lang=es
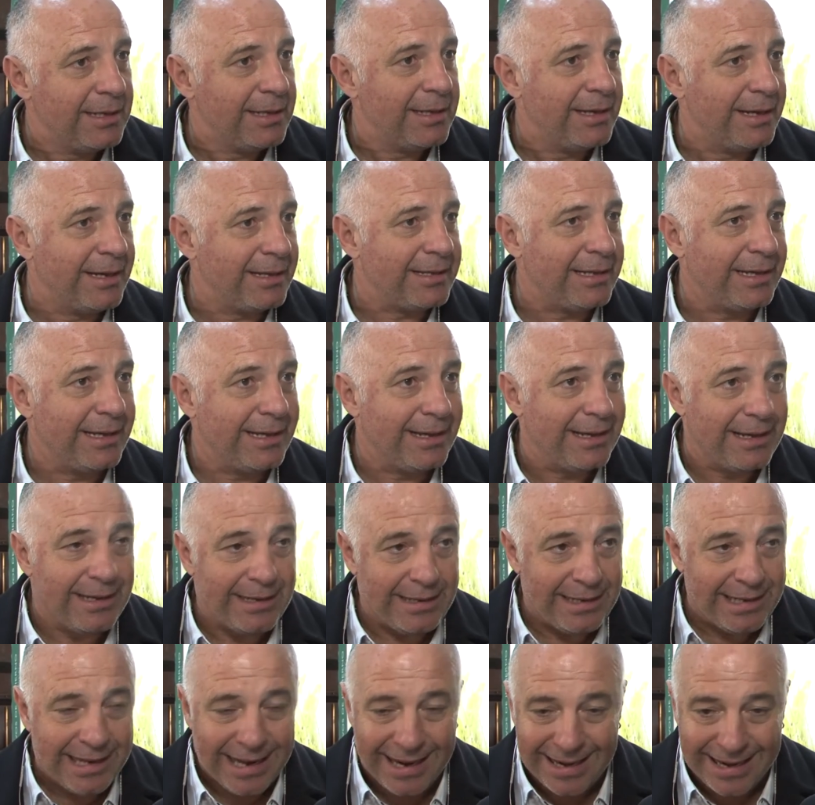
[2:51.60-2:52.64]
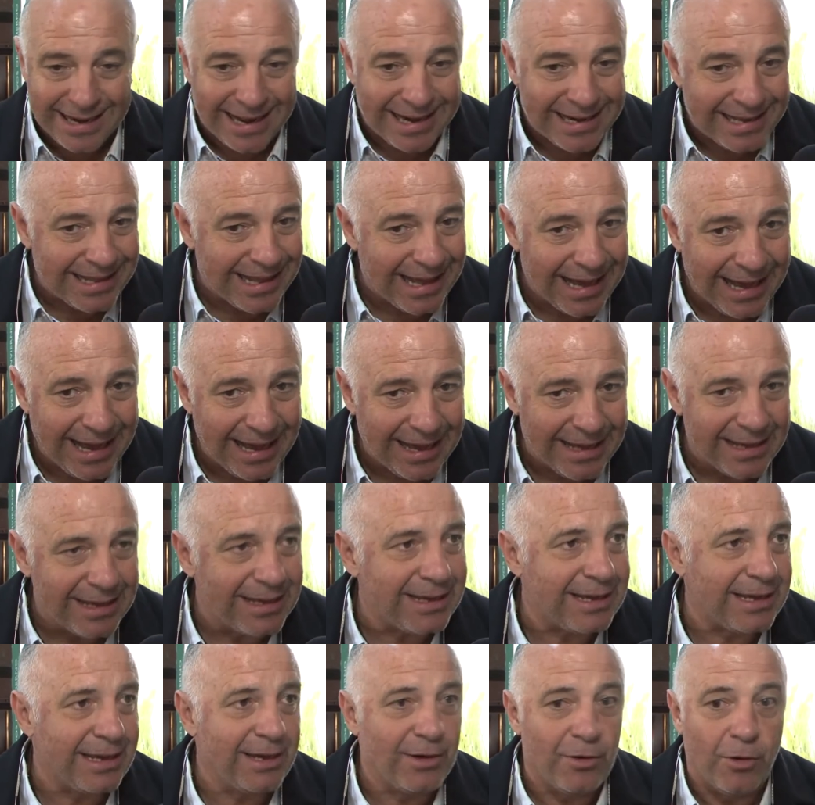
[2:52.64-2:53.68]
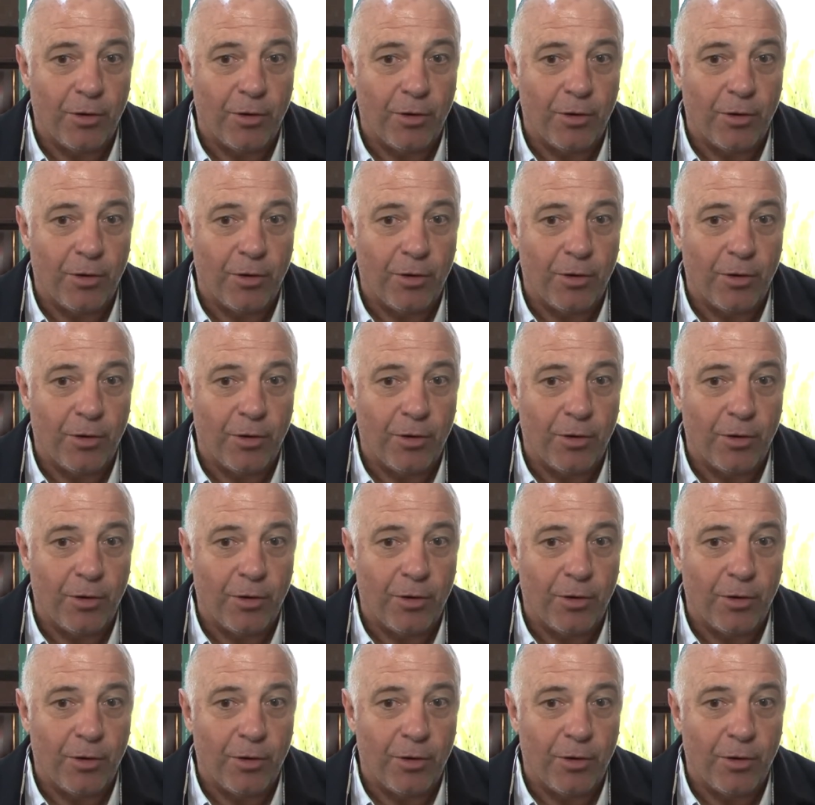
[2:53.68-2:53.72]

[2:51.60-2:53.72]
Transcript: Este, y la realidad es que